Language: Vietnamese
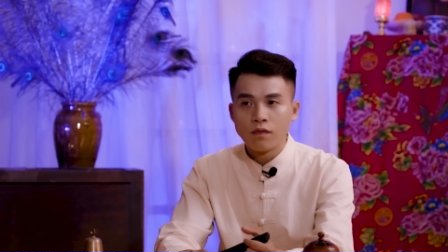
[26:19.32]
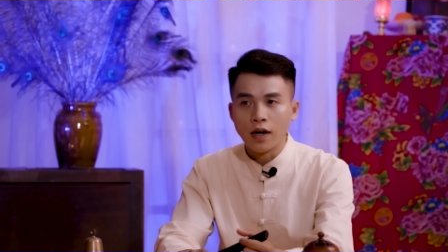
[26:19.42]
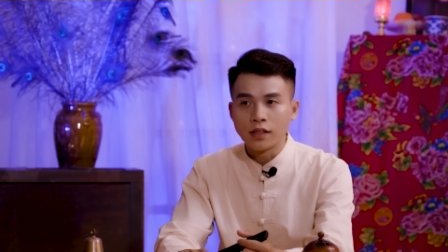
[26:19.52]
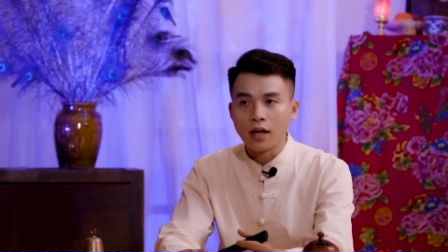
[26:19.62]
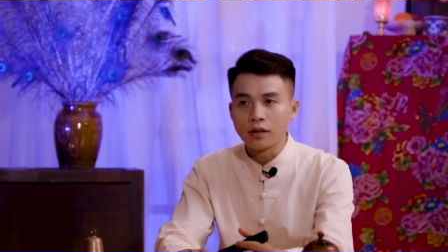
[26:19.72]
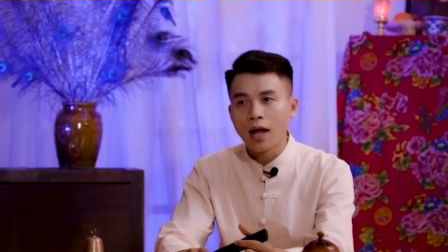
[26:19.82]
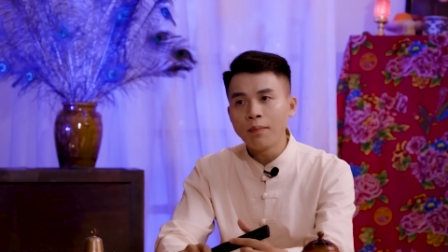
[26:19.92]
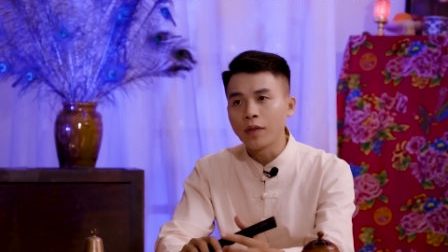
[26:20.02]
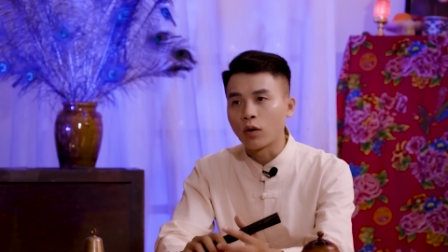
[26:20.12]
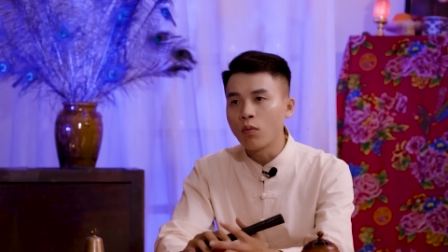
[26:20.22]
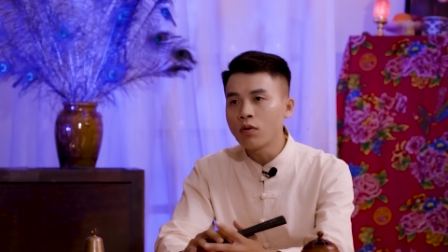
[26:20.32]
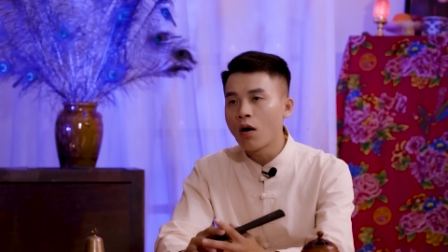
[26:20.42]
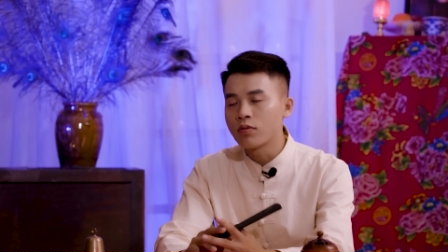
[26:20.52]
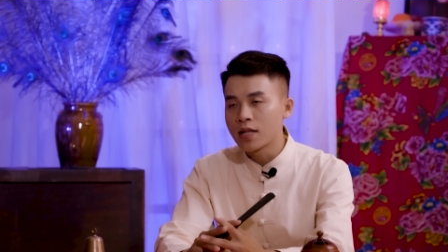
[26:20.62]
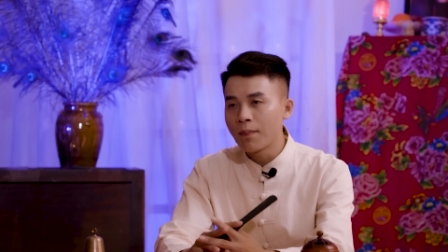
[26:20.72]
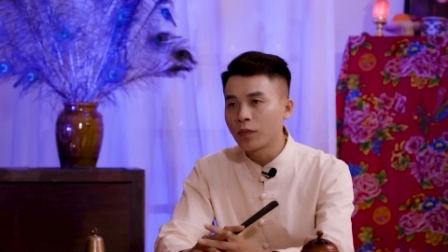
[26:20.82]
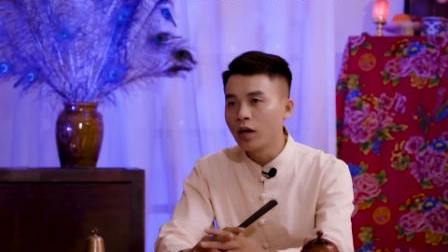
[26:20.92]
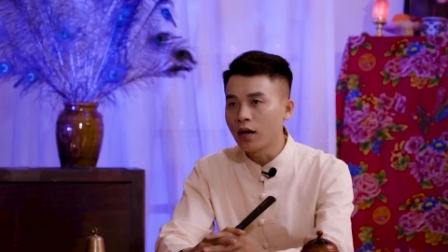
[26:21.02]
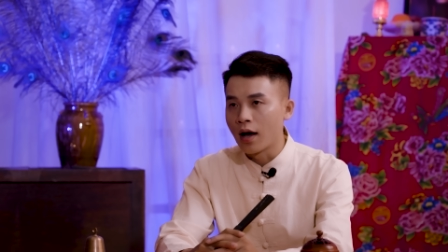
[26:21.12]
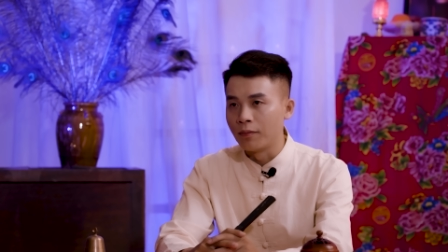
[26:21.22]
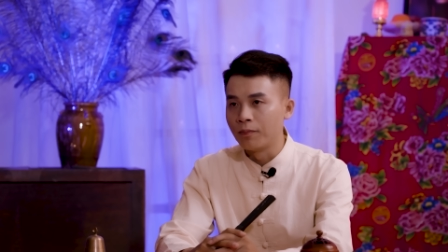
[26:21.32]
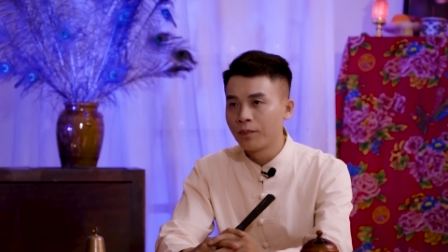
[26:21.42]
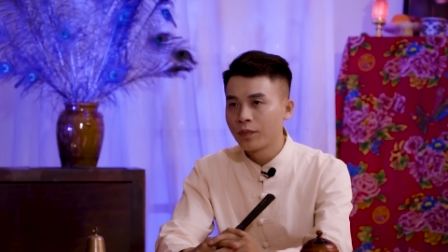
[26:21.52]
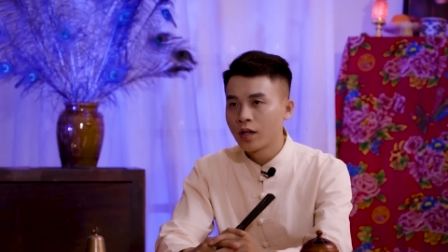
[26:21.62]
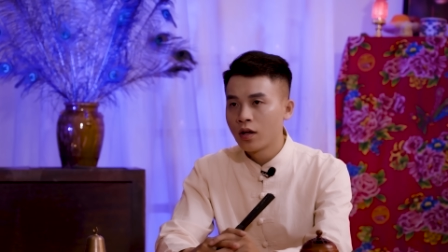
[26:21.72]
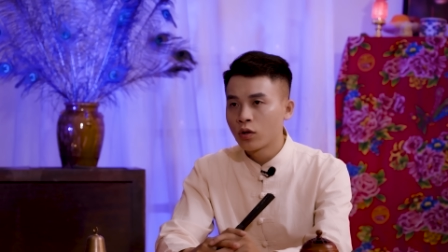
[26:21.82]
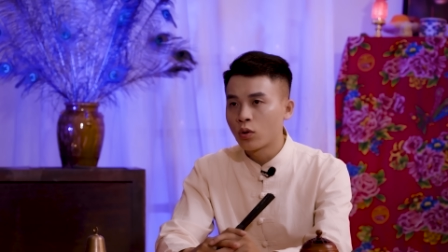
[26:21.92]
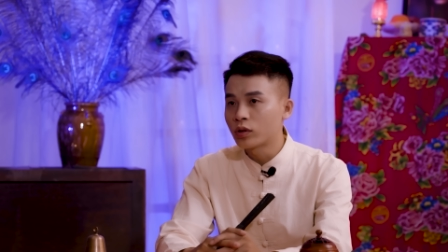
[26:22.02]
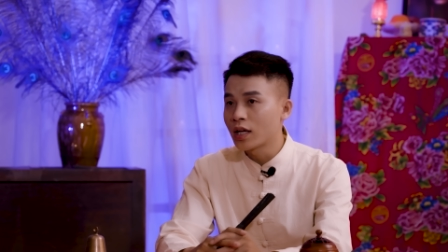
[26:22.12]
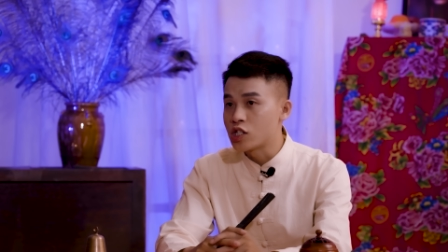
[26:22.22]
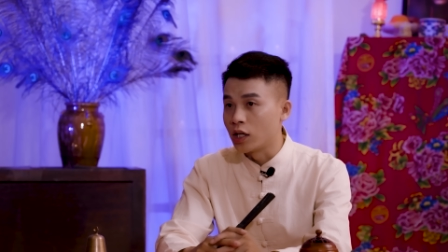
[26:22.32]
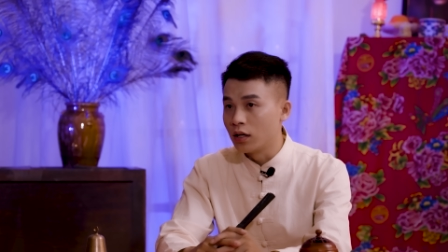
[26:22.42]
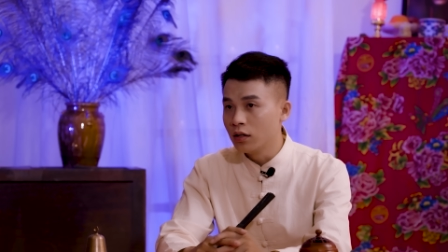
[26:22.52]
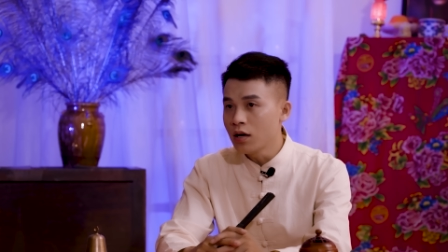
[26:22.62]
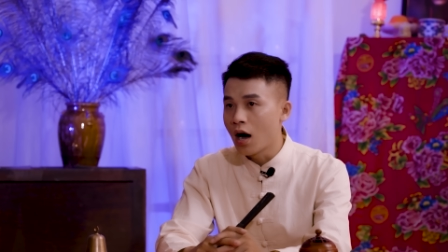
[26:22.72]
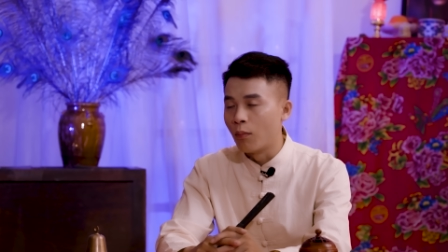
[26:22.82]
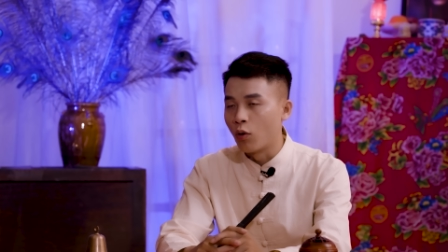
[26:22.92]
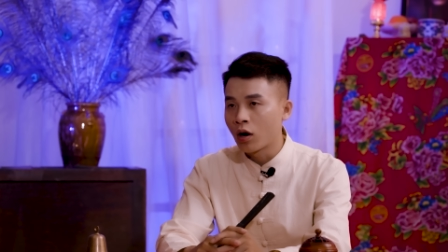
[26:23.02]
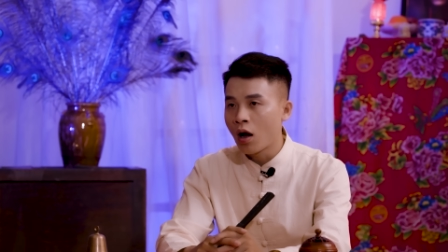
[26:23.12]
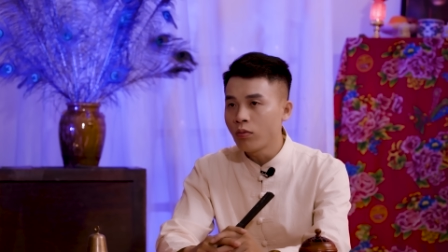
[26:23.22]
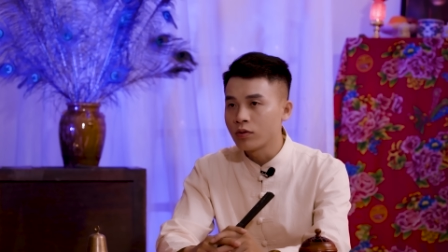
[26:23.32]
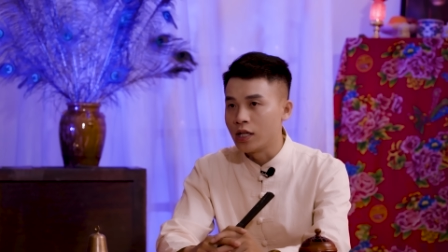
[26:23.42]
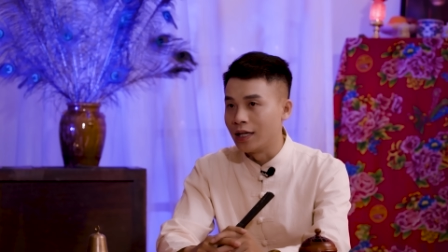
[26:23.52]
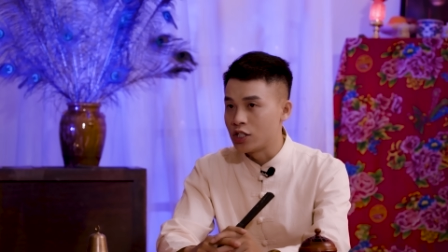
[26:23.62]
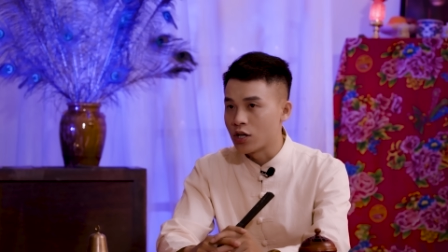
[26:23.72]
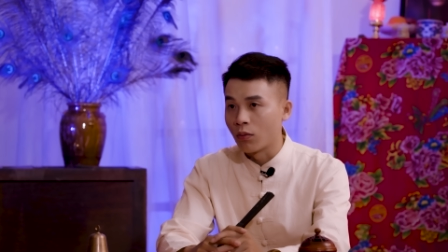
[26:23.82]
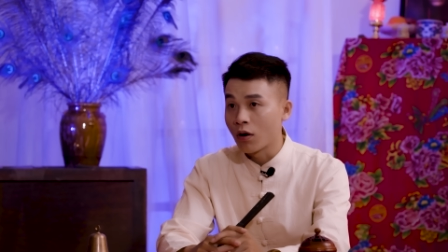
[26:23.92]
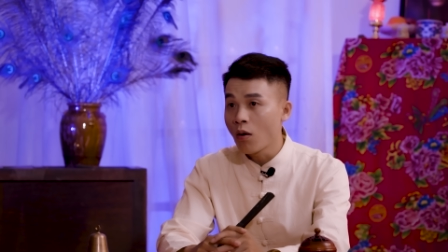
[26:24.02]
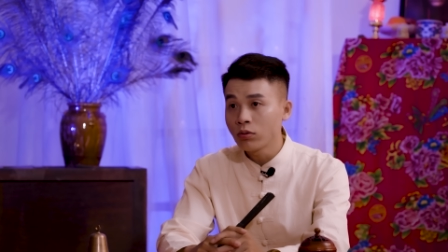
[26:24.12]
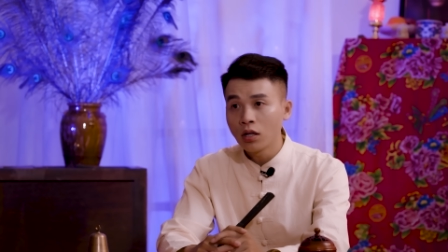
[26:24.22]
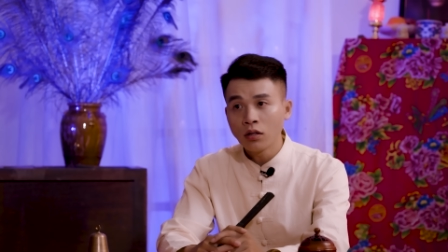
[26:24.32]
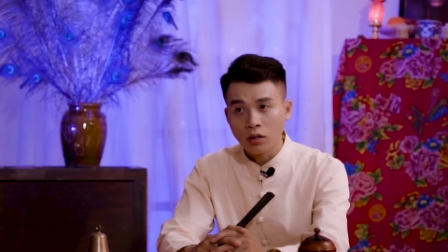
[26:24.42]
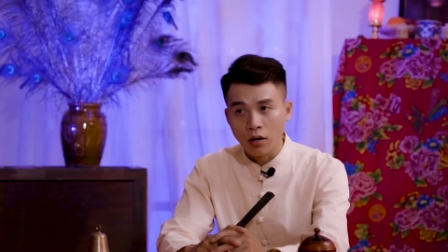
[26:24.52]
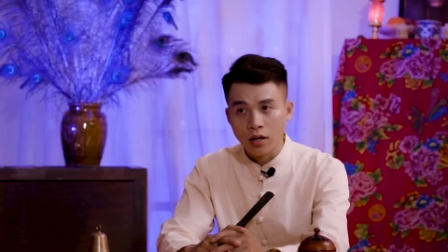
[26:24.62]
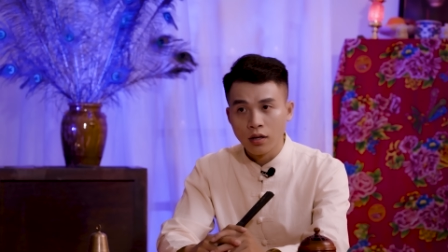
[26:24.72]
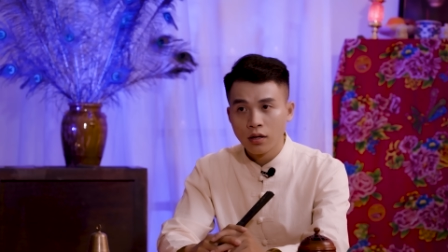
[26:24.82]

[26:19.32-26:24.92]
Vợ thằng Tám thì cũng không dám tới gần, cô ta chỉ đứng ở một góc nhìn chồng khóc tức tưởi.